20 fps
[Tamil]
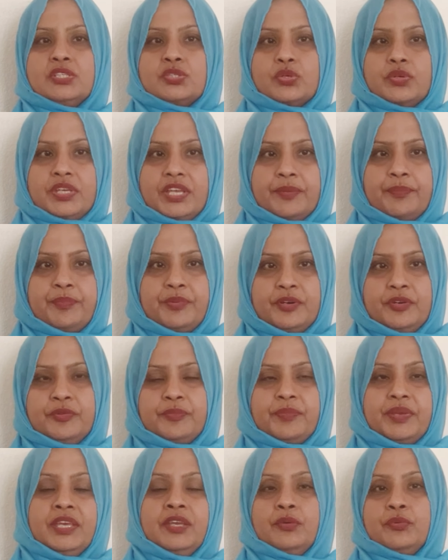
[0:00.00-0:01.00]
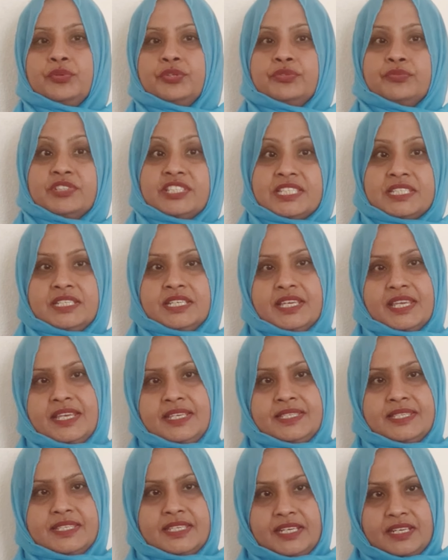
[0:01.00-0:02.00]
ஸோ எப்போவுமே ஒரு ஒஸ்ட்
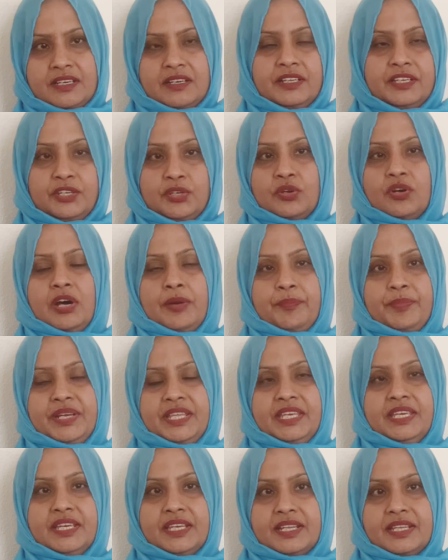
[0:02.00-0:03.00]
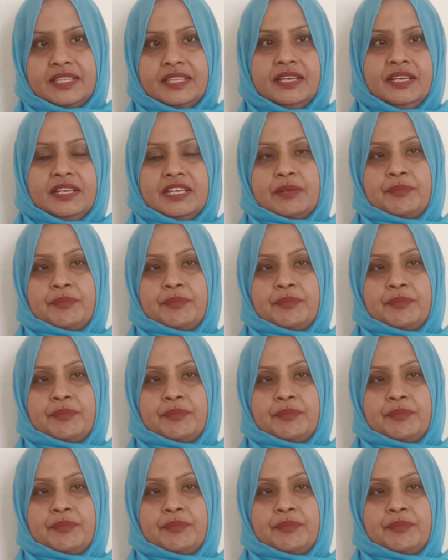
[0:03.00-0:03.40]
கேஸ் சினாரியோ அப்படிங்கிறத